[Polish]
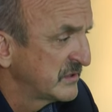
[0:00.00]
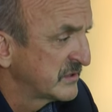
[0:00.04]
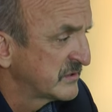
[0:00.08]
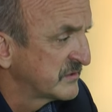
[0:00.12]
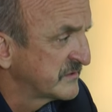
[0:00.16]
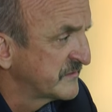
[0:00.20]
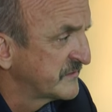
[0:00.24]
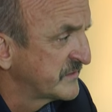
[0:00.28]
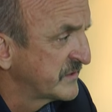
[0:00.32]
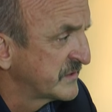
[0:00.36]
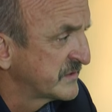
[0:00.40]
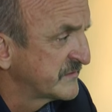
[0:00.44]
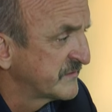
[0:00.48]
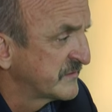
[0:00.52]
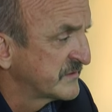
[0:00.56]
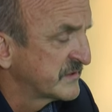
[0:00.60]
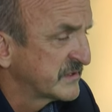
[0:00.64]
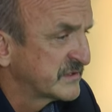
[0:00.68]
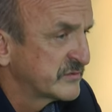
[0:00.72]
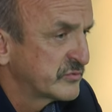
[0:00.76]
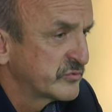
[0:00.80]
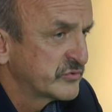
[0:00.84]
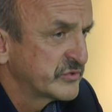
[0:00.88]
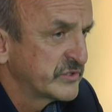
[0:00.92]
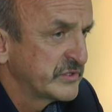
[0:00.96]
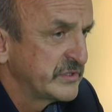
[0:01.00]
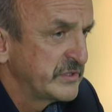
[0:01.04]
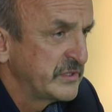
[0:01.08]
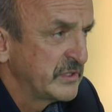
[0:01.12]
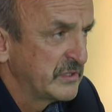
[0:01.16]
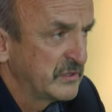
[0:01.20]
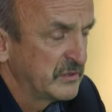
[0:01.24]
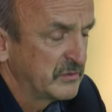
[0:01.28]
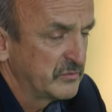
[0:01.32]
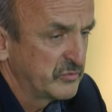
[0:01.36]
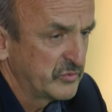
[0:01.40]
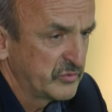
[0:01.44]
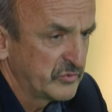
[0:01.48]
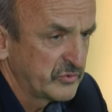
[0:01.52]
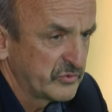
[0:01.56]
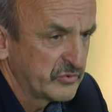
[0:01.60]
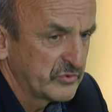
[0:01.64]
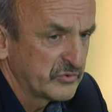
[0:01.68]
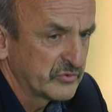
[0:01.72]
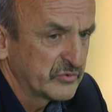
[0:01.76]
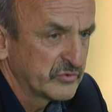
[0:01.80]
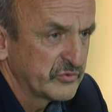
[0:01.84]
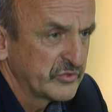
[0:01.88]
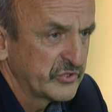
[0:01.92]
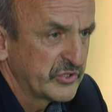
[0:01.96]
na to zwycięstwo zasłużyli.
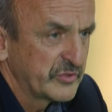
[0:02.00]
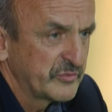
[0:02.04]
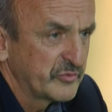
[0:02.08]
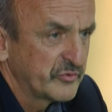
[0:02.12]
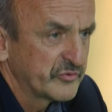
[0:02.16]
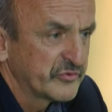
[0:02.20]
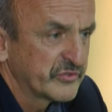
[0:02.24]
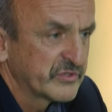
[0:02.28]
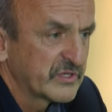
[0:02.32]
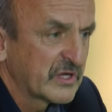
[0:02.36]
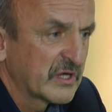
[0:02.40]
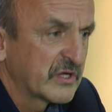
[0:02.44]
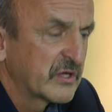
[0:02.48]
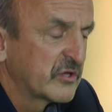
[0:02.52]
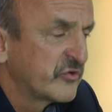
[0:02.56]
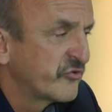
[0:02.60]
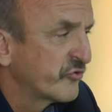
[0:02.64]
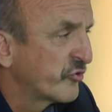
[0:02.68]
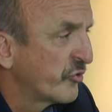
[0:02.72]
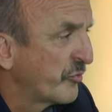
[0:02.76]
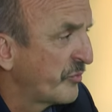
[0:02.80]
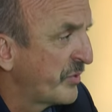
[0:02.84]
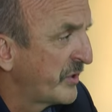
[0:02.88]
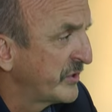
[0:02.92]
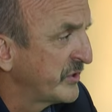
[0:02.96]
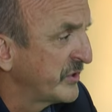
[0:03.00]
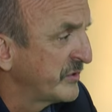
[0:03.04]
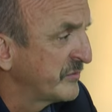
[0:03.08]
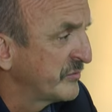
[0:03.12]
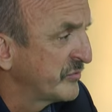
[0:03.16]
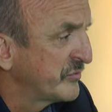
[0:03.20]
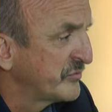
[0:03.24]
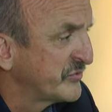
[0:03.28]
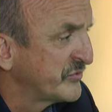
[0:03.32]
Bo nie było to tak jakieś kopanie, bo